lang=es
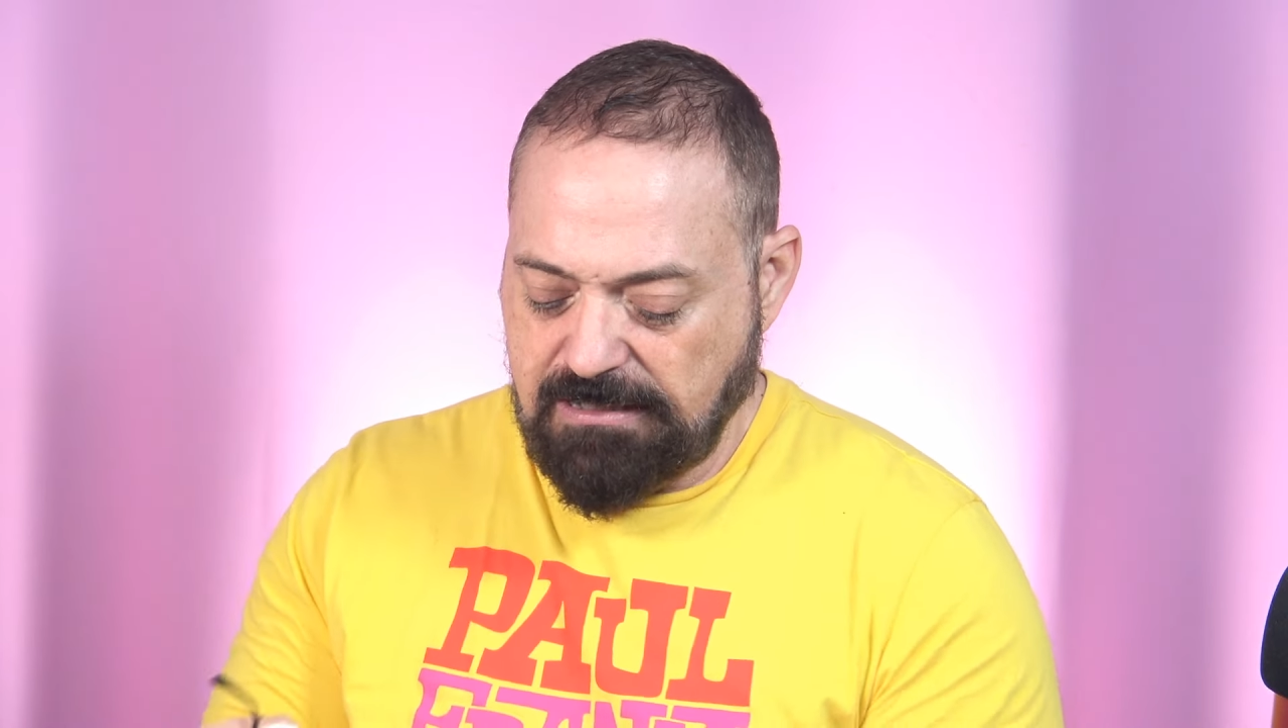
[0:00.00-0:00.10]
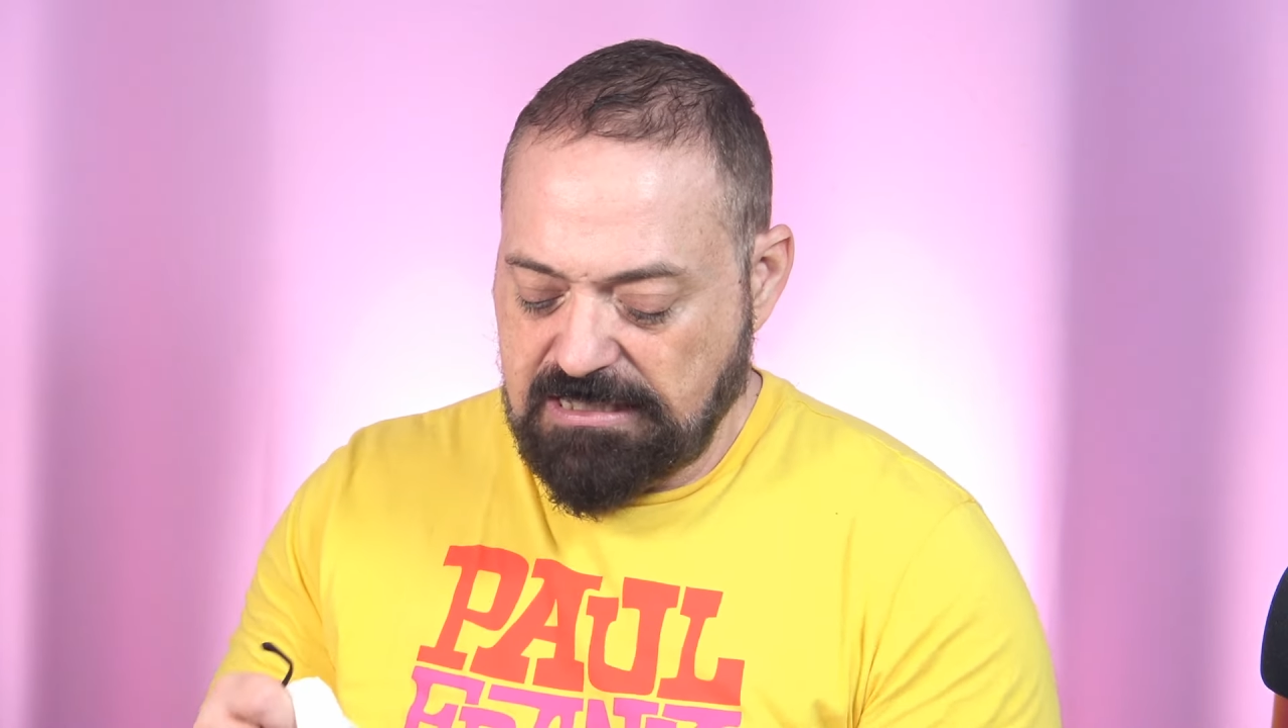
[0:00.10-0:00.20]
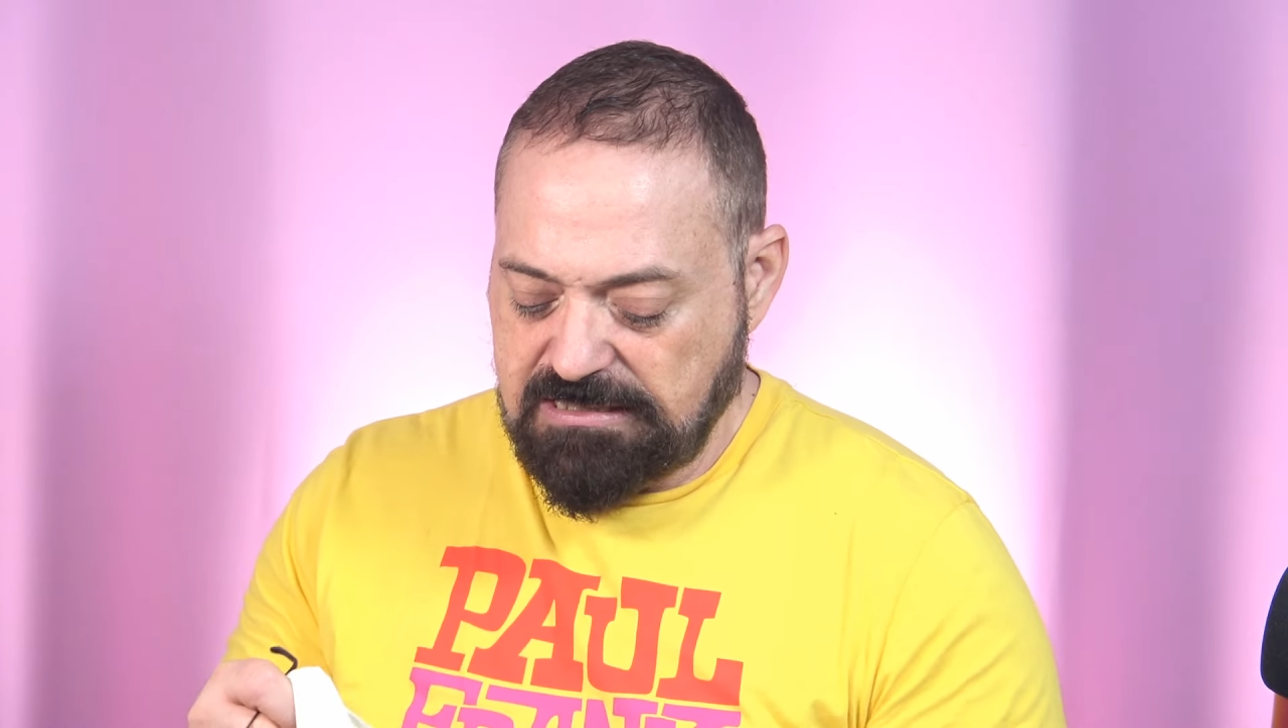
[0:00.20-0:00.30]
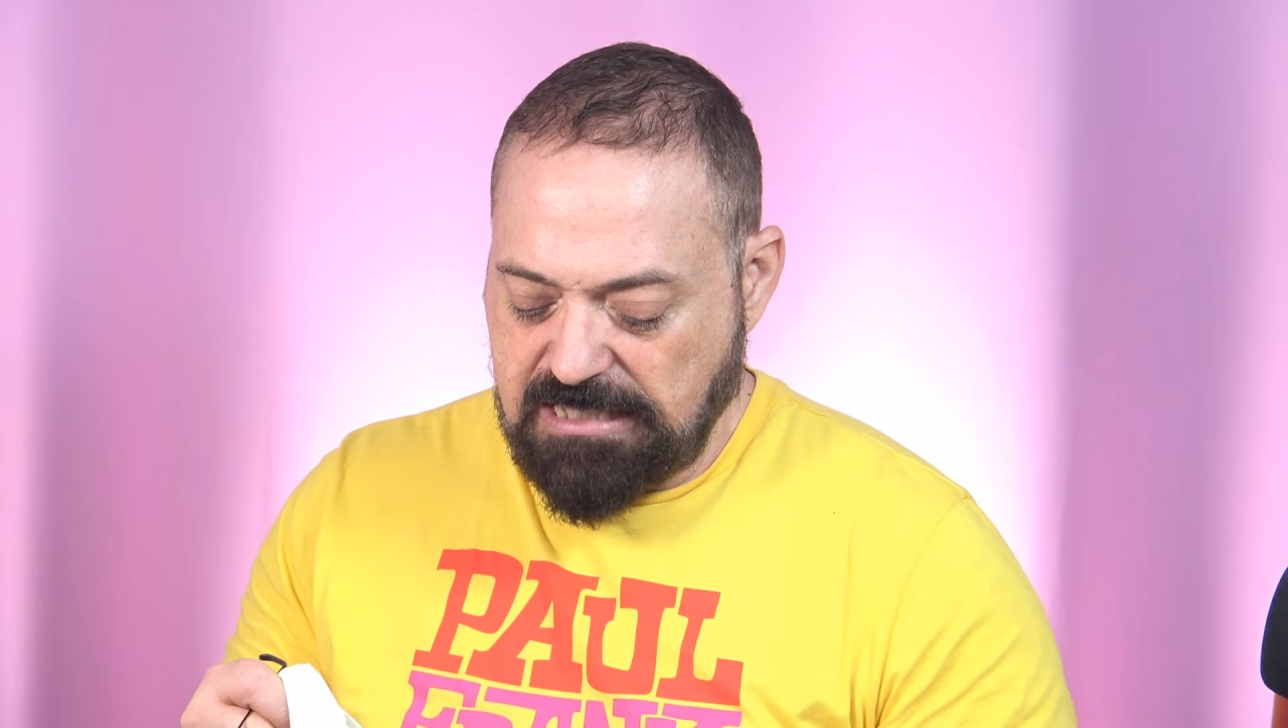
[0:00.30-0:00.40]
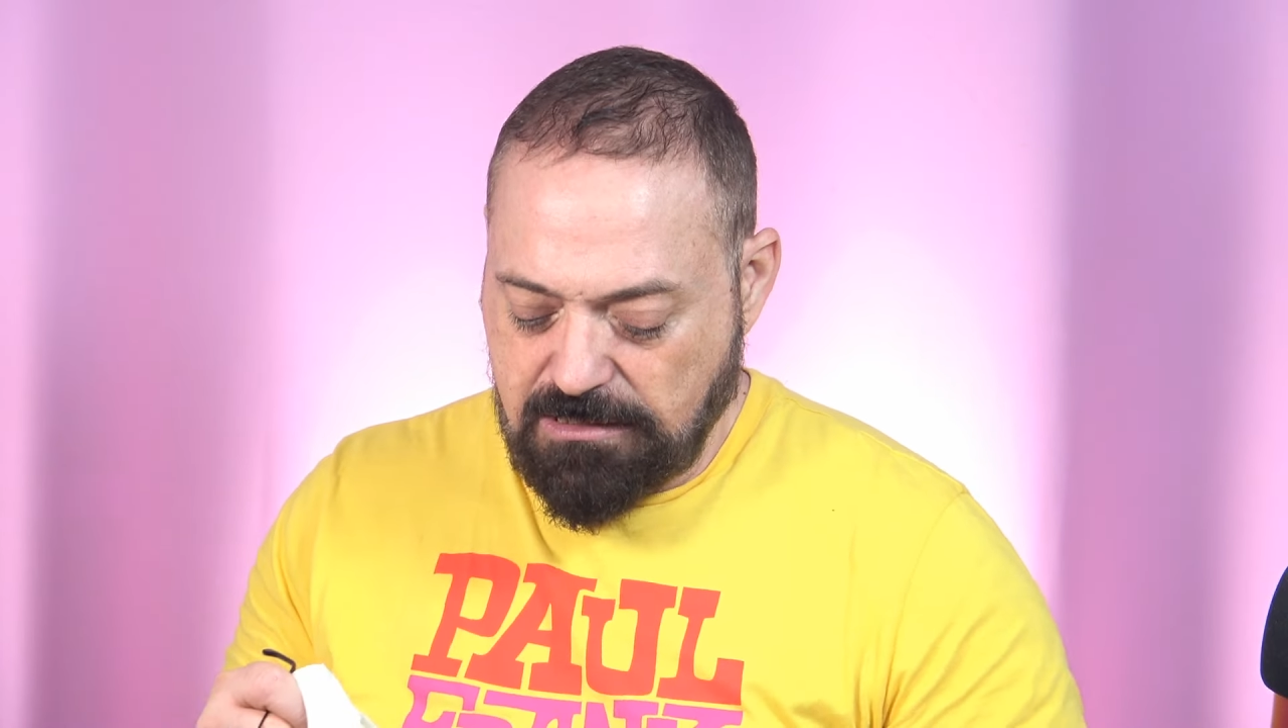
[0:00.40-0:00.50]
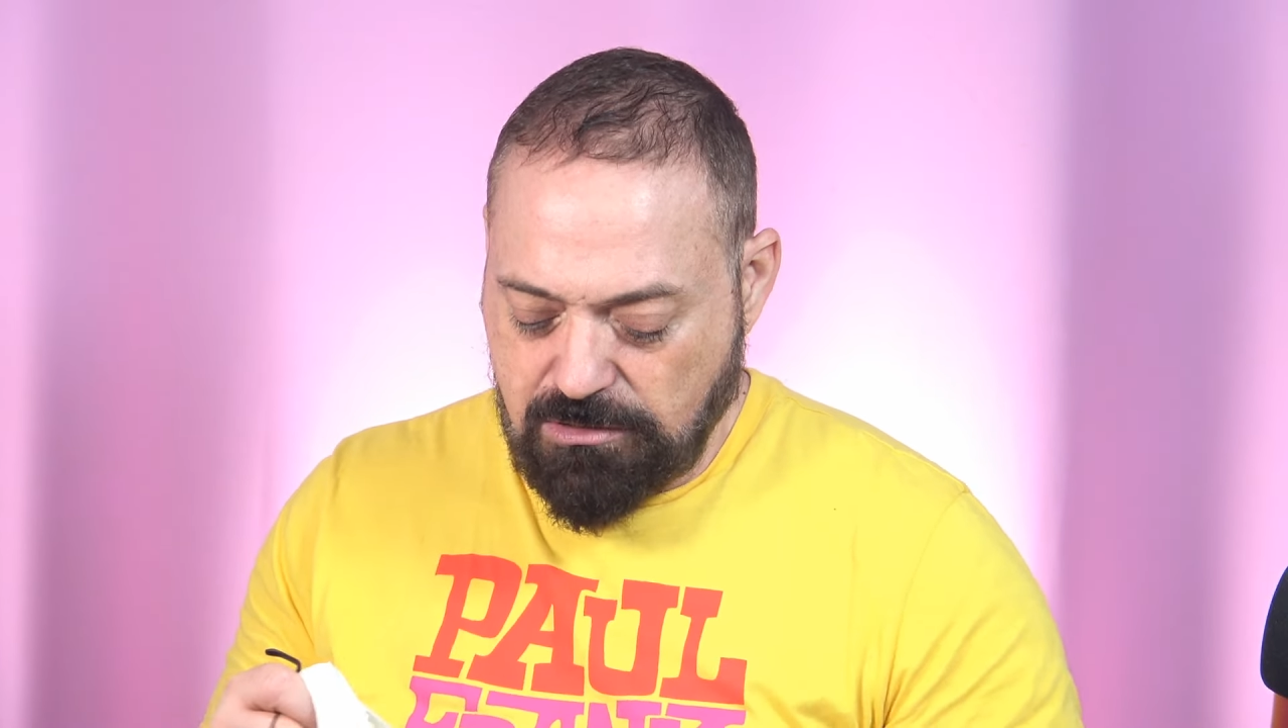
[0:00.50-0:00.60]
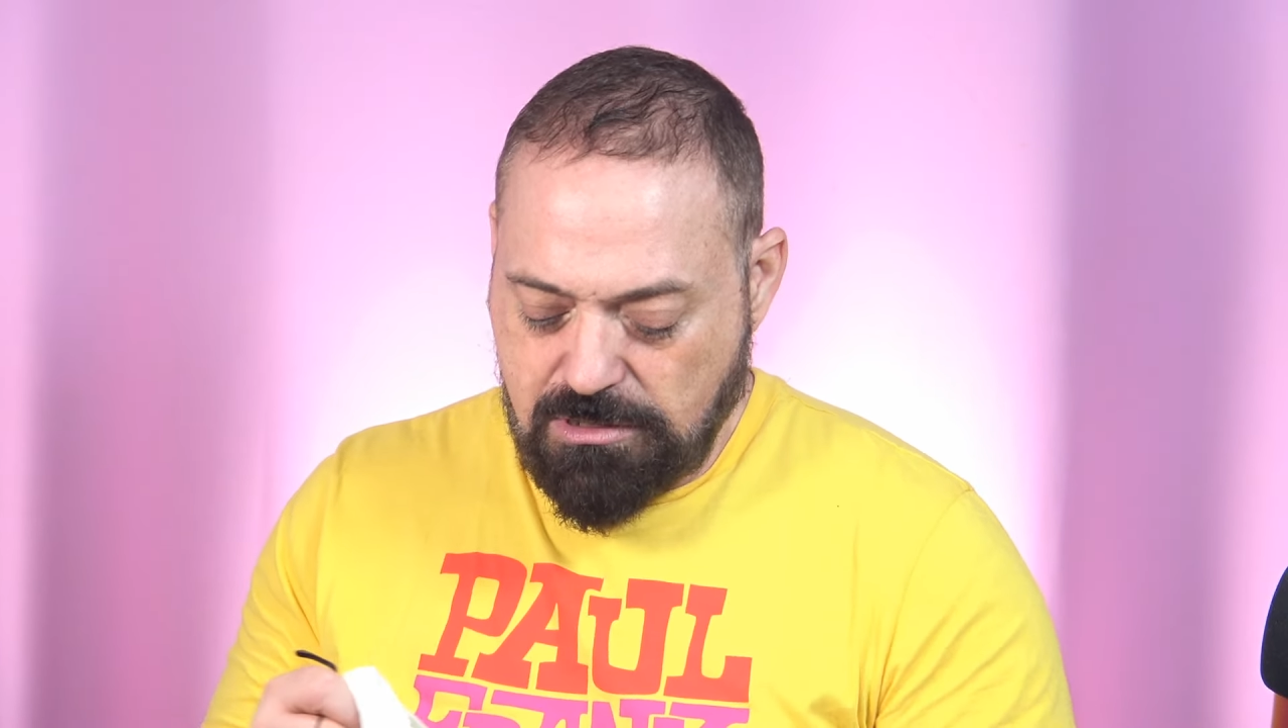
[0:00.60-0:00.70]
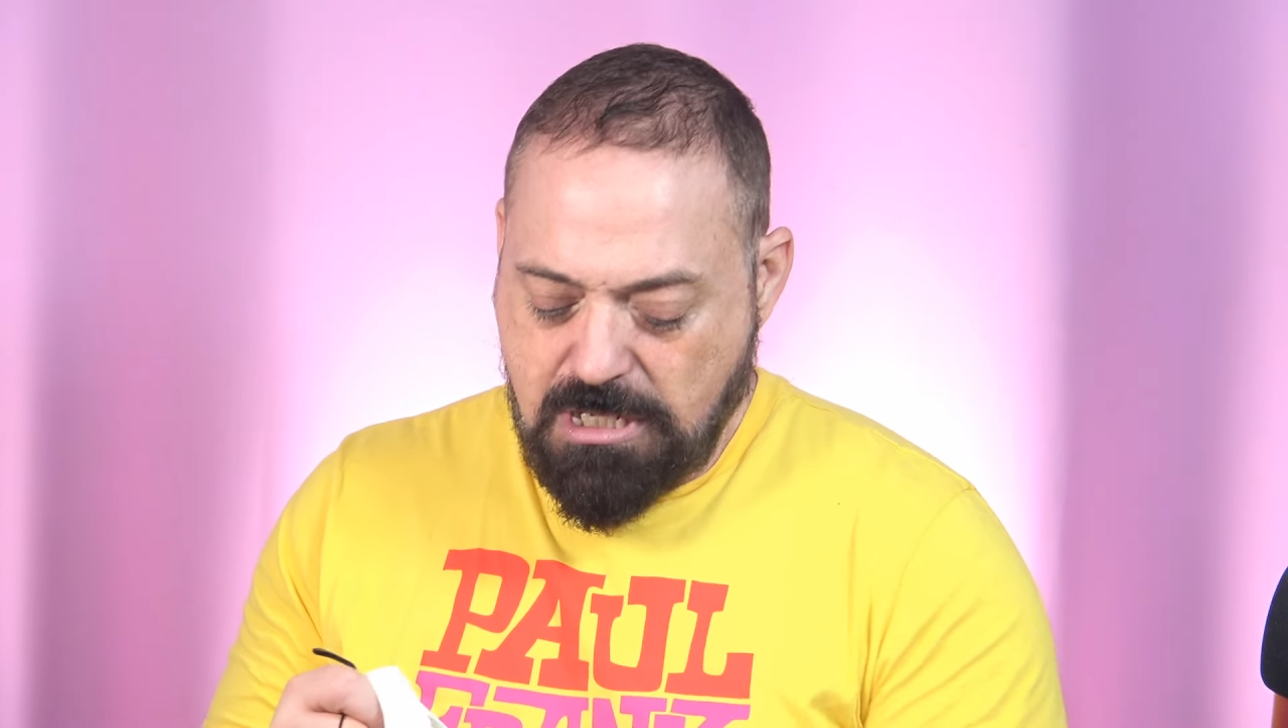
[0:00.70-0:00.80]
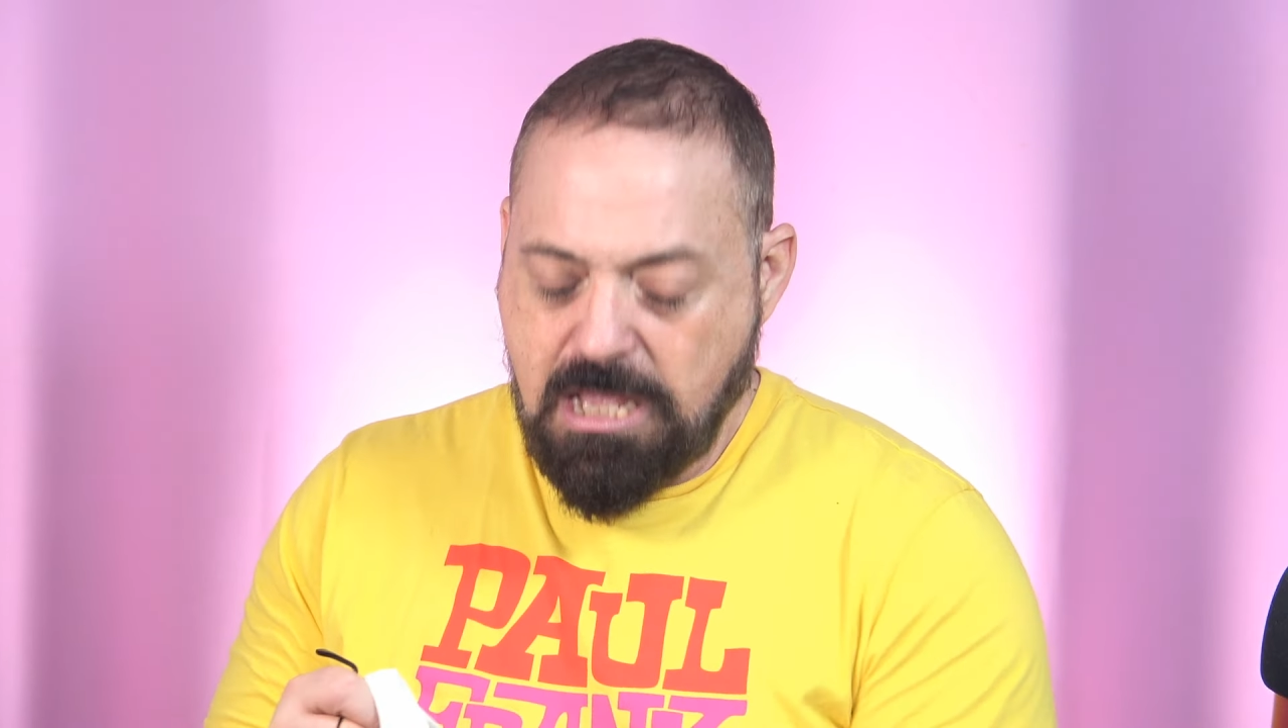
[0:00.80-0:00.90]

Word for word: van gastando.